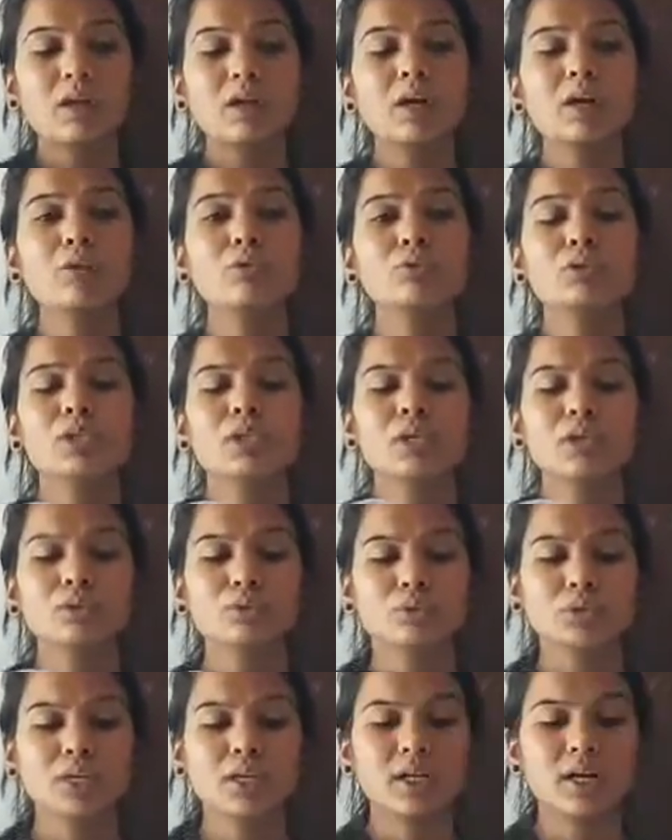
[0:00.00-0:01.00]
अरुचि का
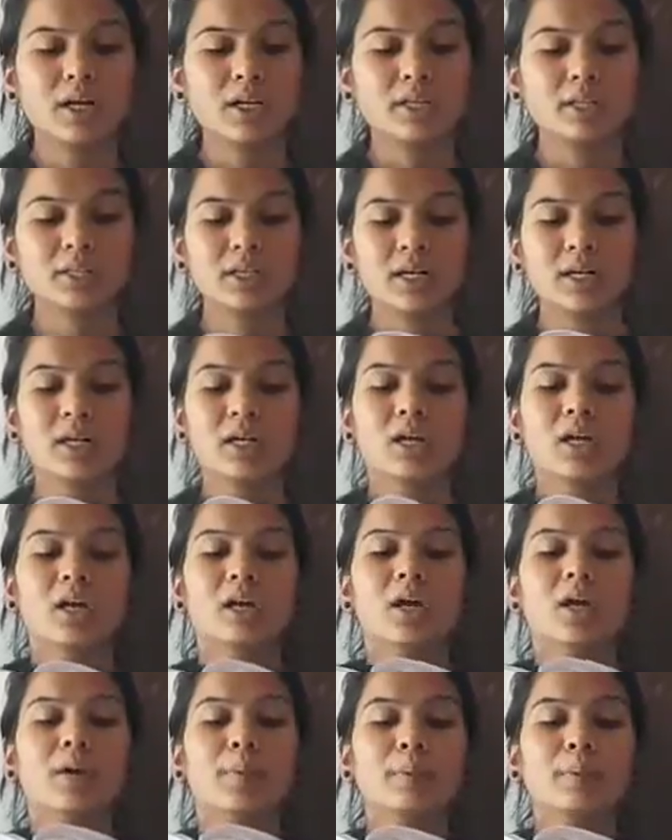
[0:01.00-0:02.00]
दूसरा कारण था
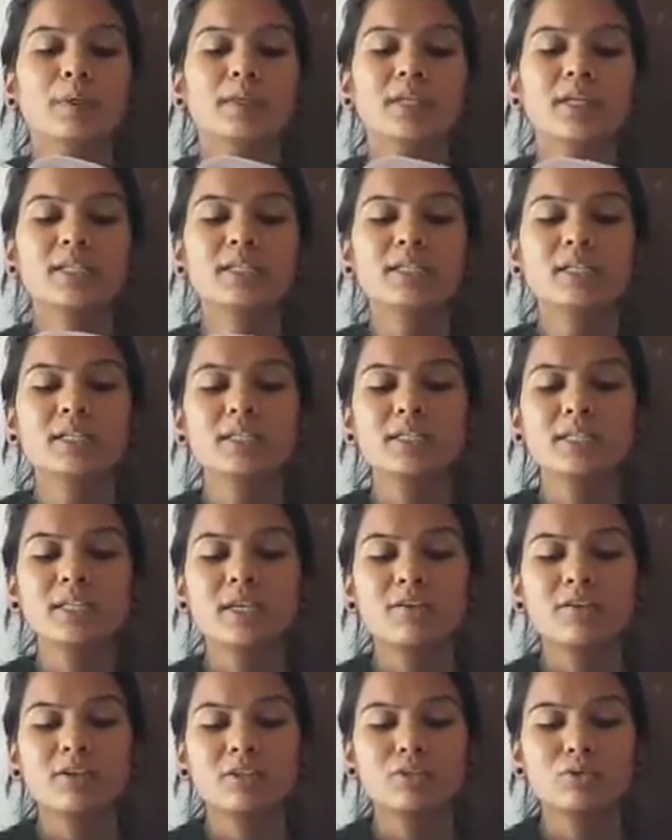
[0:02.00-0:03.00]
पिताजी की
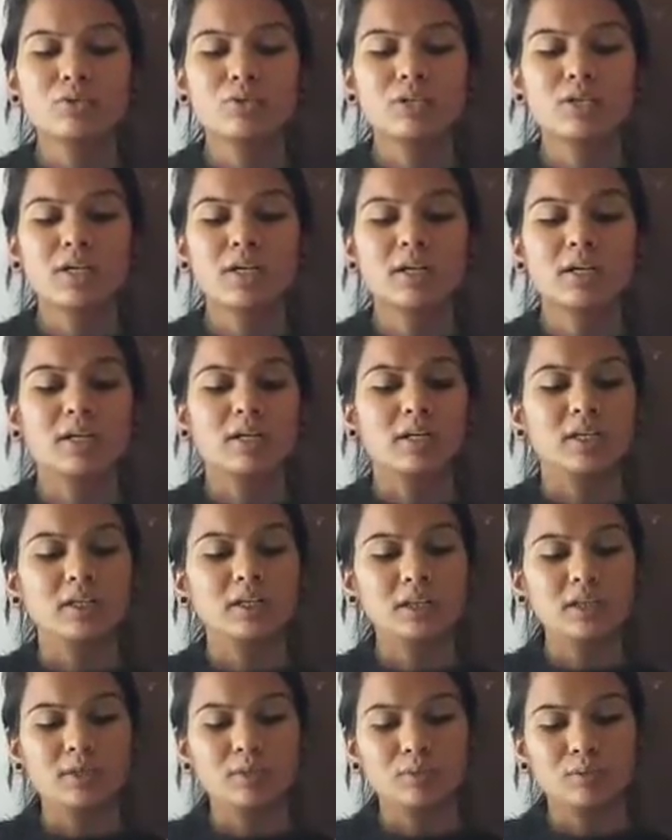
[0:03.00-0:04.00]
सेवा सृष्टा करने
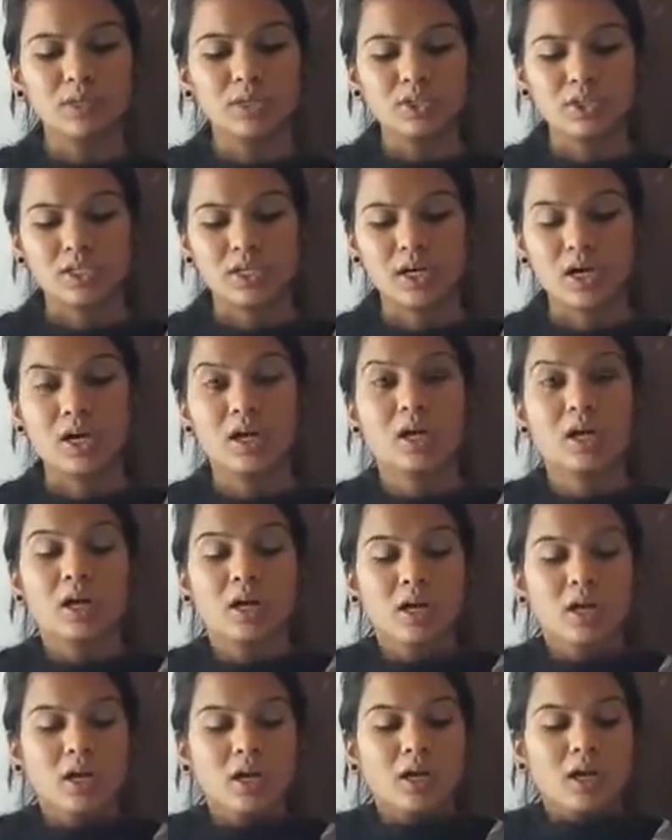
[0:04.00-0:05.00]
की तीव्र इच्छा
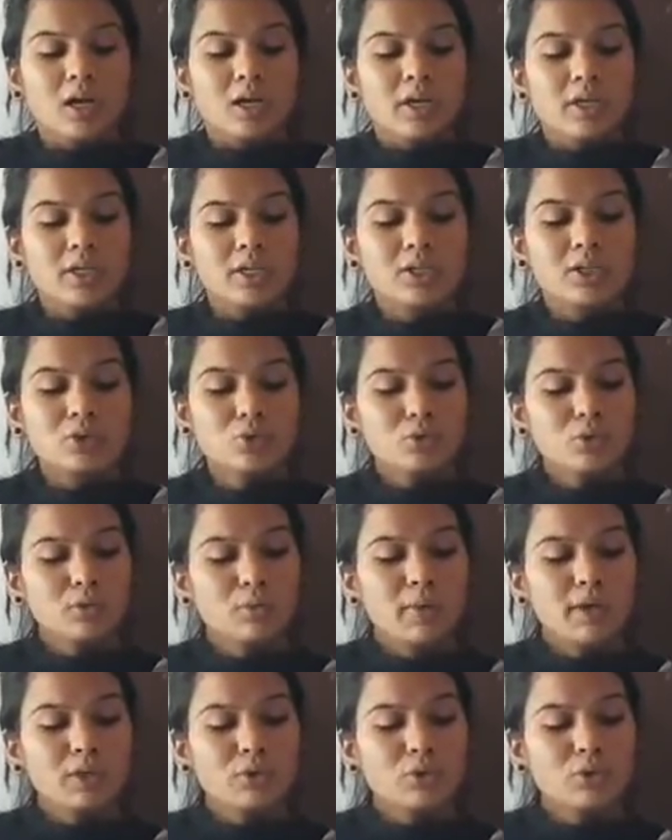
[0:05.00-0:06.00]

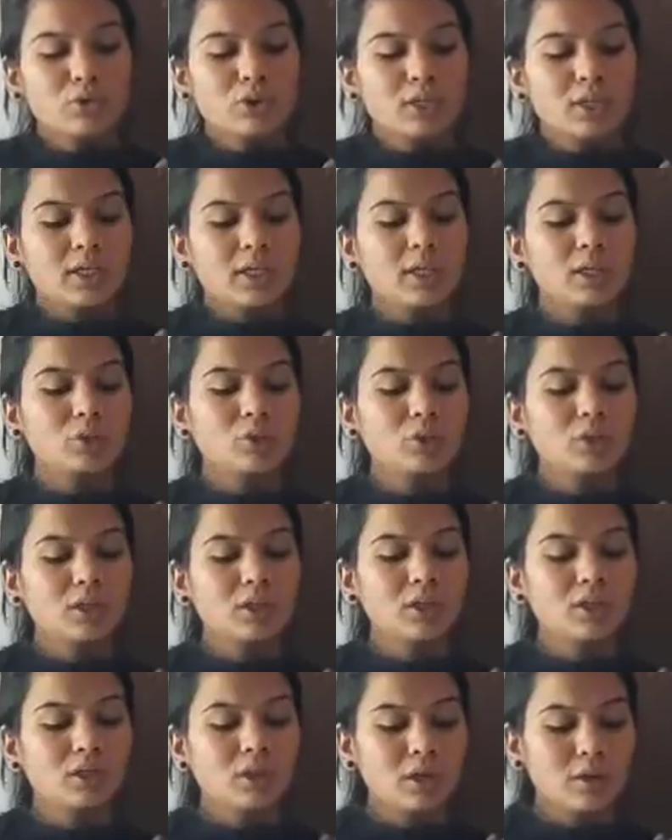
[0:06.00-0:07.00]
स्कूल बंद होते ही
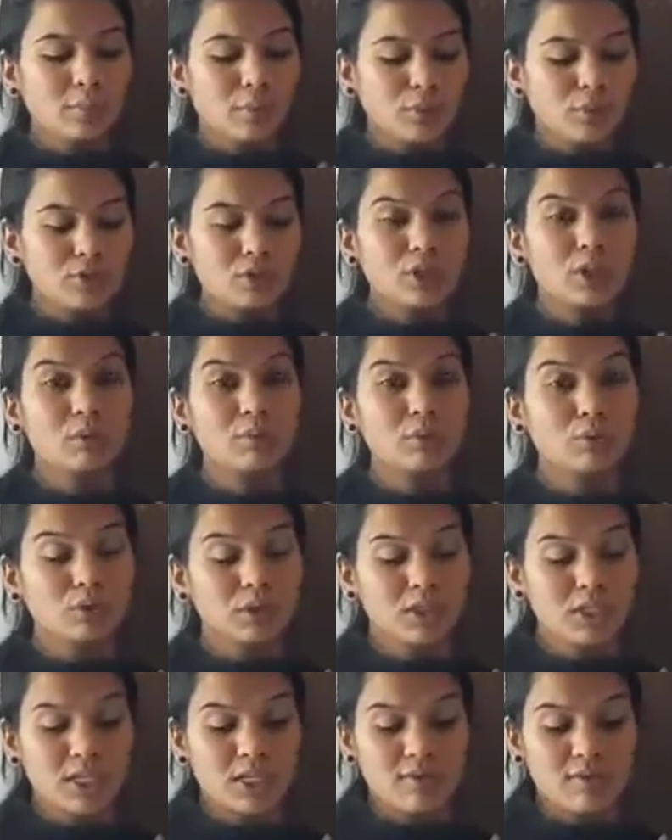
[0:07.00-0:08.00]
तुरंत घर पहुंचकर मैं
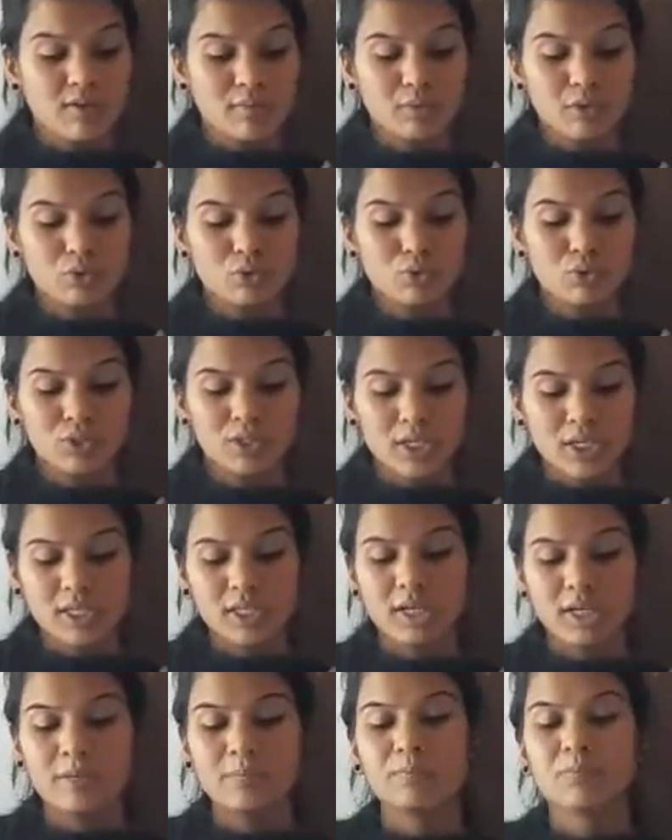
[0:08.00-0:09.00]
उनकी सेवा में जुट जाता